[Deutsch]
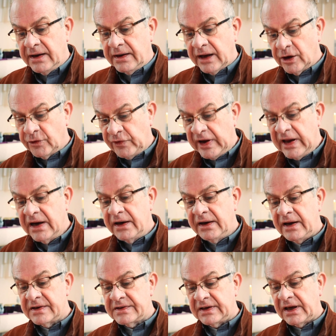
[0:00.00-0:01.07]
Den vielen,
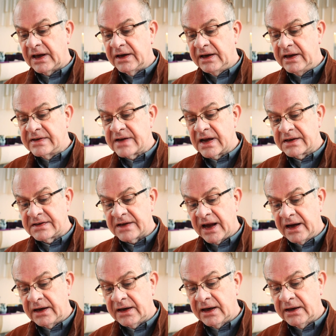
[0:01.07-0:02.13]
die sich in dieser
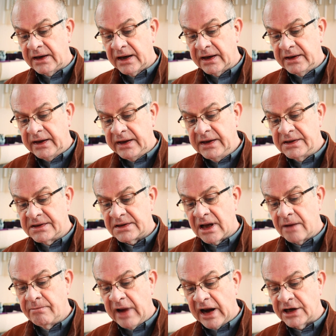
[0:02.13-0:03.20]
Zeit in den Dienst
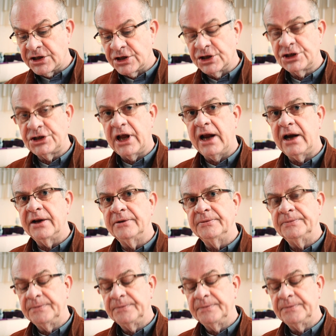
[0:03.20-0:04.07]
am Menschen stellen